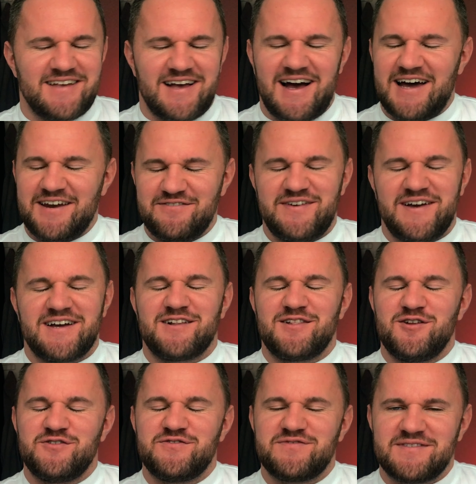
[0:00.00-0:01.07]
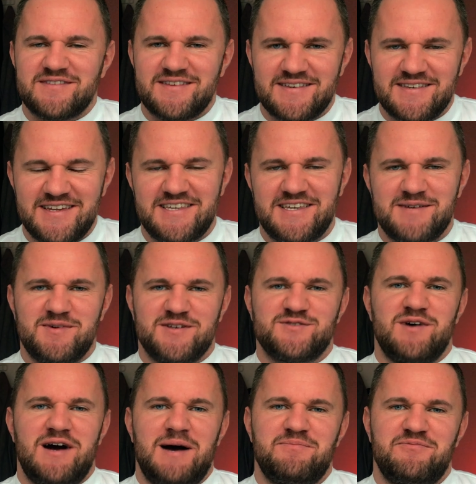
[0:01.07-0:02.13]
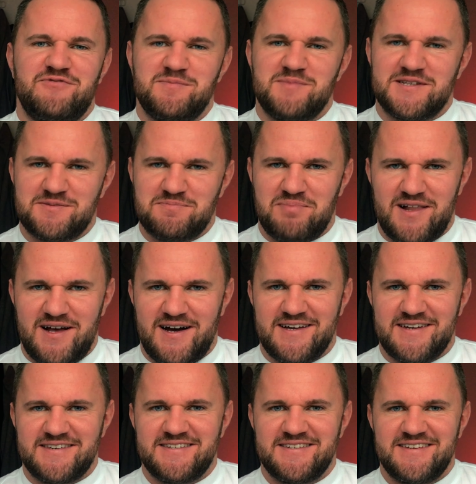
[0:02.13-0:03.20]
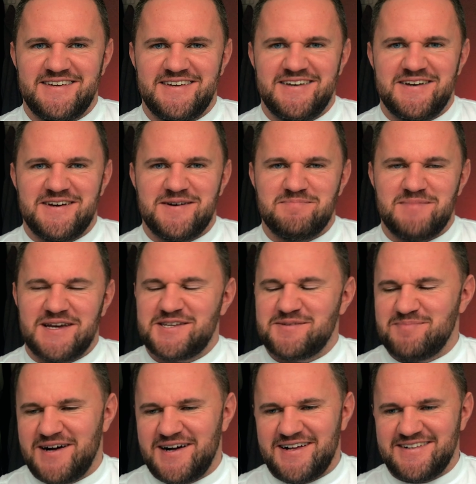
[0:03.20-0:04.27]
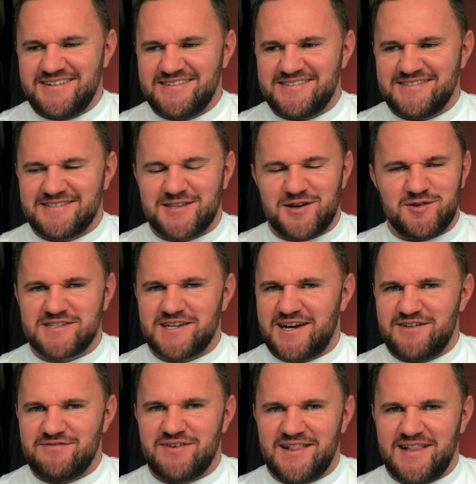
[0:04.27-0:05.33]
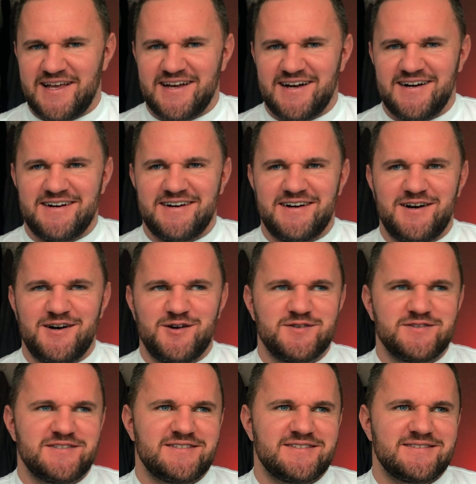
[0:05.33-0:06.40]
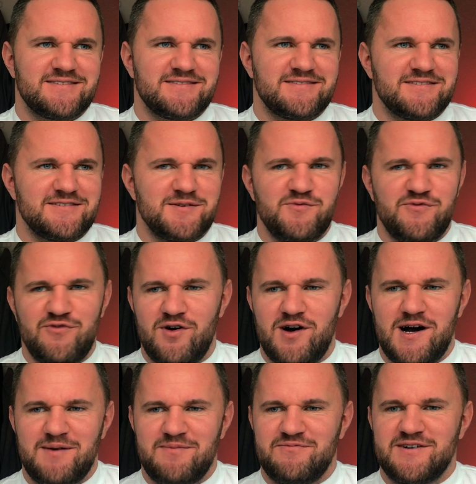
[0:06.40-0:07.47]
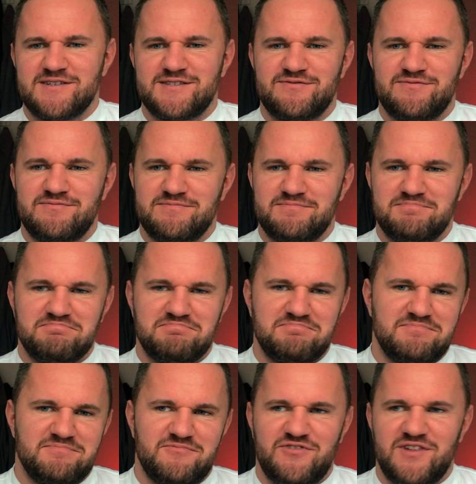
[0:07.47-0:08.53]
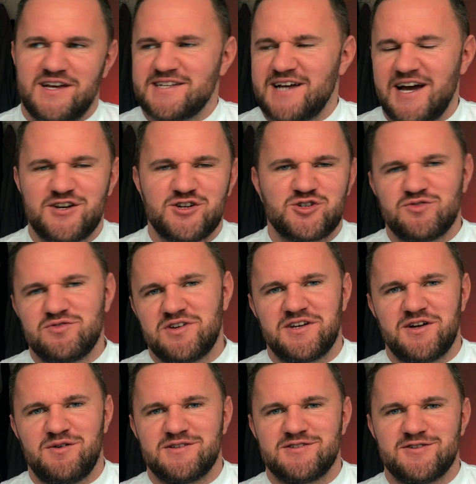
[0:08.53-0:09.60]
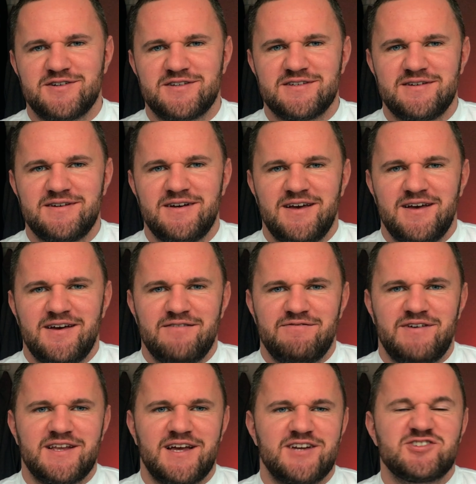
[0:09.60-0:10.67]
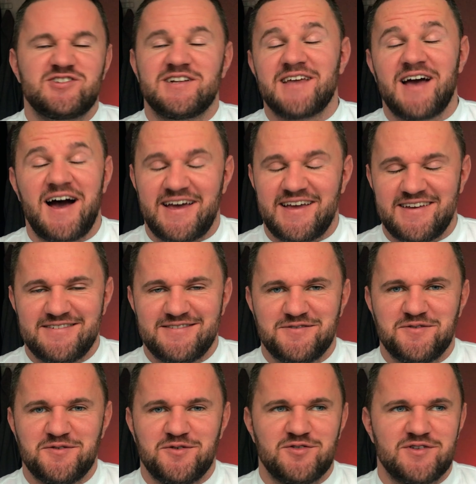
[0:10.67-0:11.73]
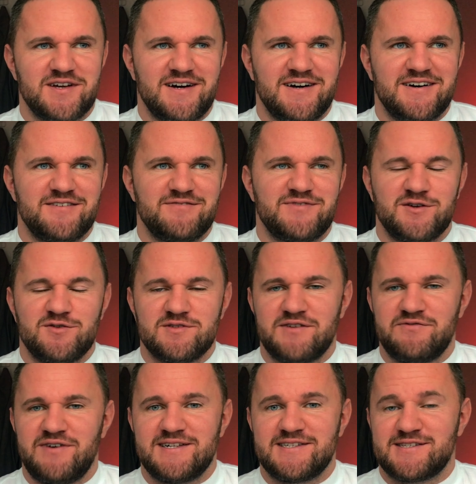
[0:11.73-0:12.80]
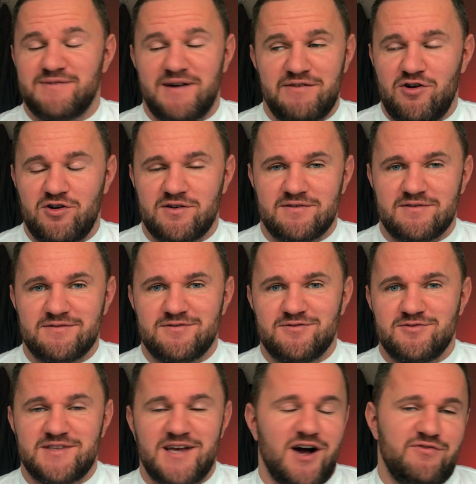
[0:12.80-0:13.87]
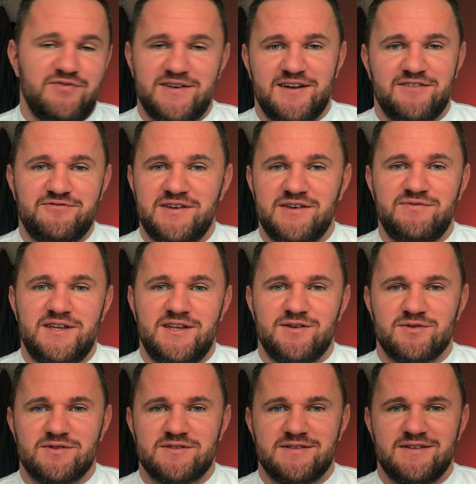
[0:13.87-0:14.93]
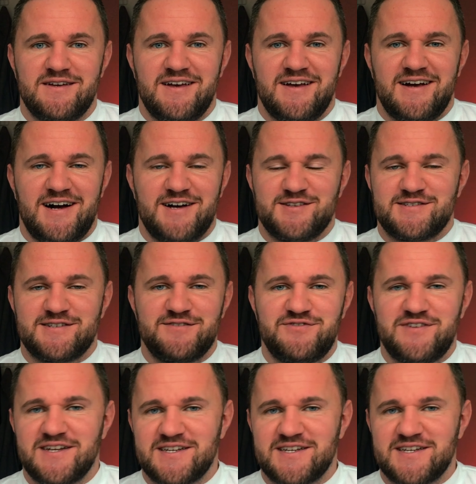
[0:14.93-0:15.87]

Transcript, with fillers: Handwerken läuft nicht immer so ab, wie man es plant. Manchmal dauert es halt einfach länger. Aus einem Vorhaben, was vielleicht eine Stunde dauern sollte, werden ganz schnell drei. Oder wie in unserem Fall zwei Wochen und daraufhin dann vier Videos. Also es sind vier